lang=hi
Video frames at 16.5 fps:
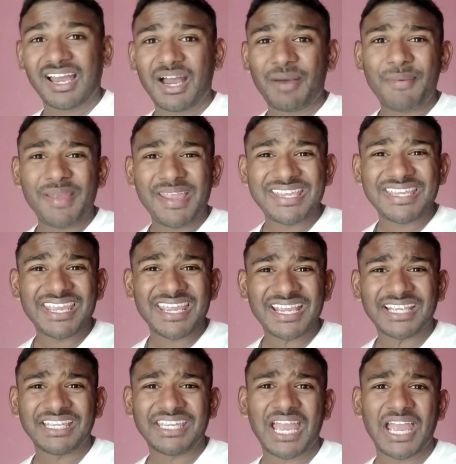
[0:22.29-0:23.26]
अबे ये
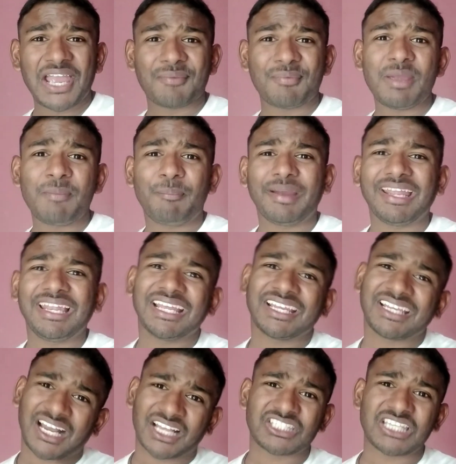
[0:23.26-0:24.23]
क्या है बे पहले
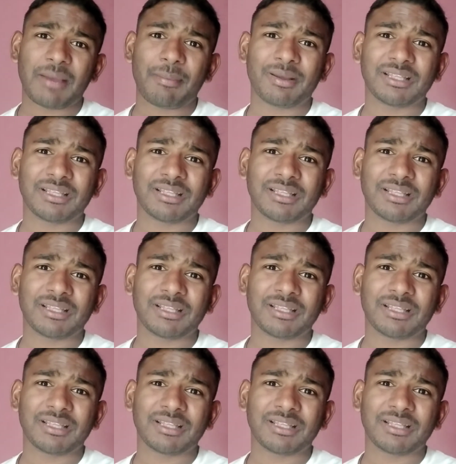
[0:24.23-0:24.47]
काचा